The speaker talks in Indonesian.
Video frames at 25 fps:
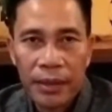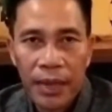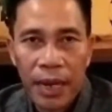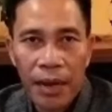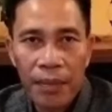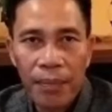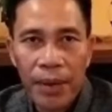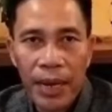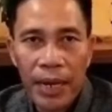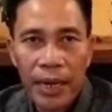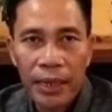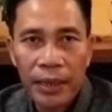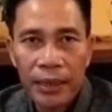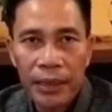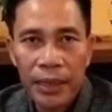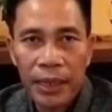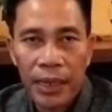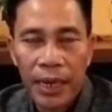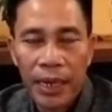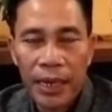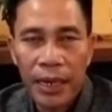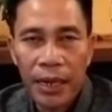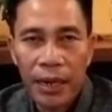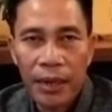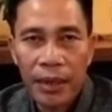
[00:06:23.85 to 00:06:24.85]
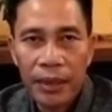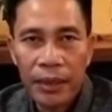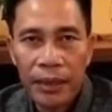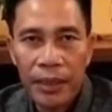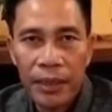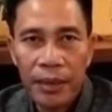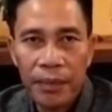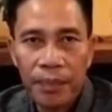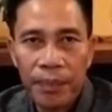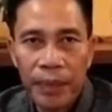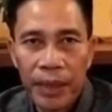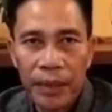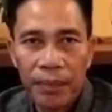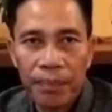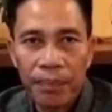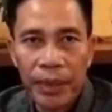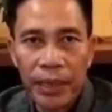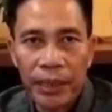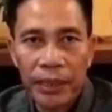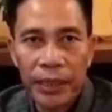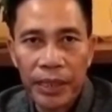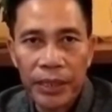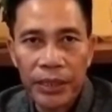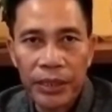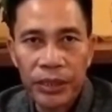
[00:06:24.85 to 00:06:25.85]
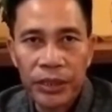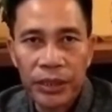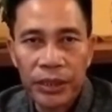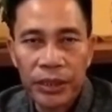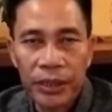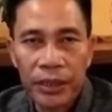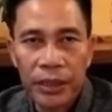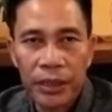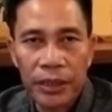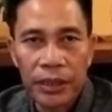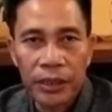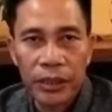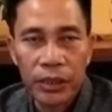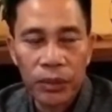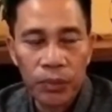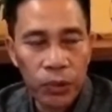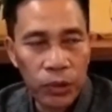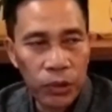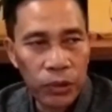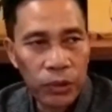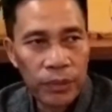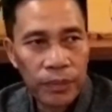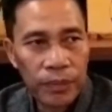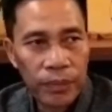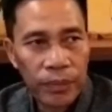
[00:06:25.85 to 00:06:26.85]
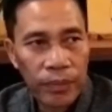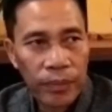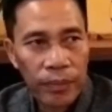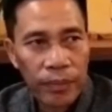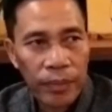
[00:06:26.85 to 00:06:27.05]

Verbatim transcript: nama yang ada di pm 4 s tersebut.